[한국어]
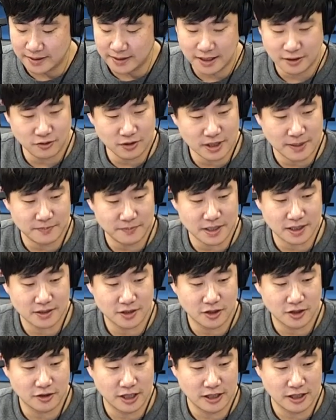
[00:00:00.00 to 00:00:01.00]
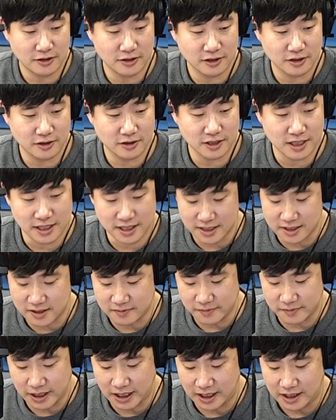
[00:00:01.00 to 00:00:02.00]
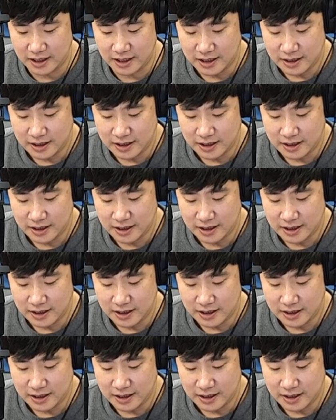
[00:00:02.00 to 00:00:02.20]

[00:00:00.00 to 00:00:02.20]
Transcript: 사수 깜짝 전화 연결을 하겠습니다.